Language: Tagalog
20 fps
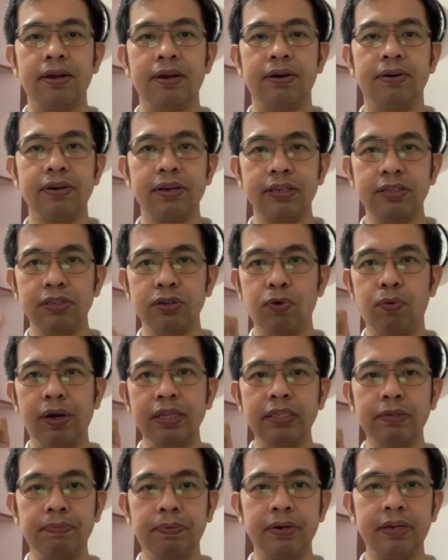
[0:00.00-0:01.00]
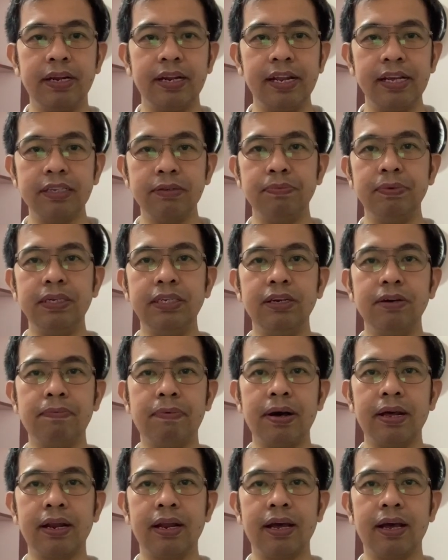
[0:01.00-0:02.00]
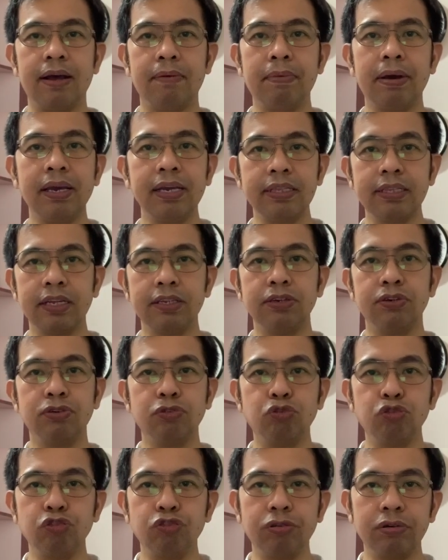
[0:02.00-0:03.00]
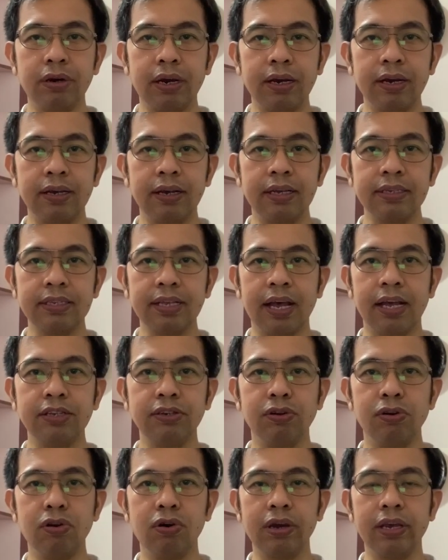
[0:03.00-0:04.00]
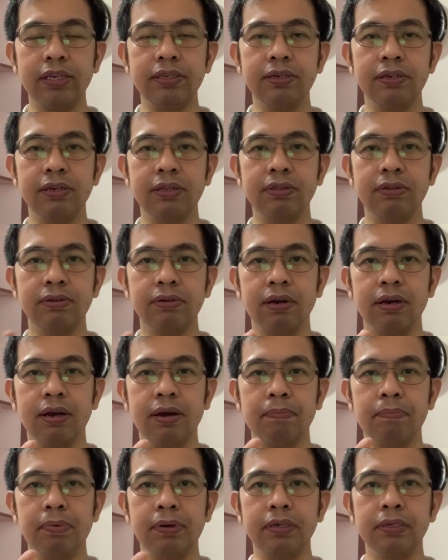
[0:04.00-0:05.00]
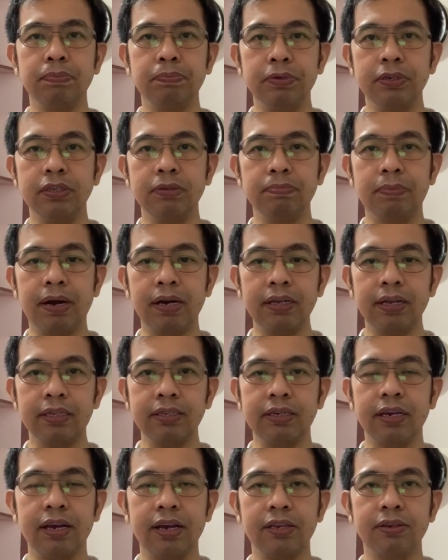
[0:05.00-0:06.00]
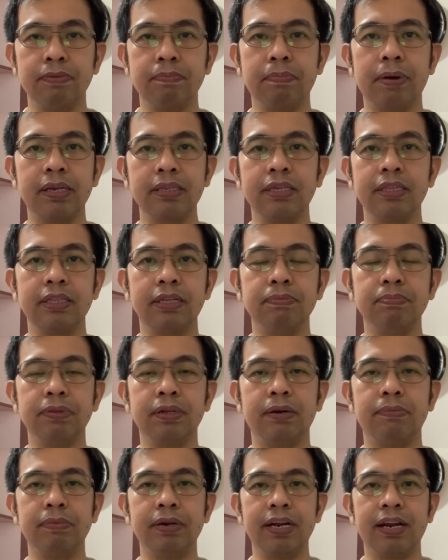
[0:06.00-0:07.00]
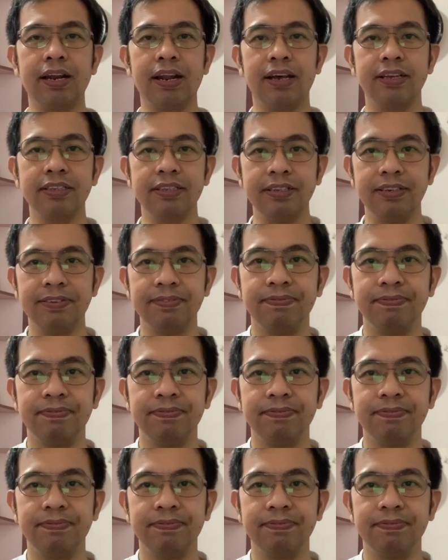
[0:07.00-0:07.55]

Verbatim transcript: Okay, so watch for the next video para makita nyo kung saan yung location nitong uh, first fuse box at saka yung positive terminal AC.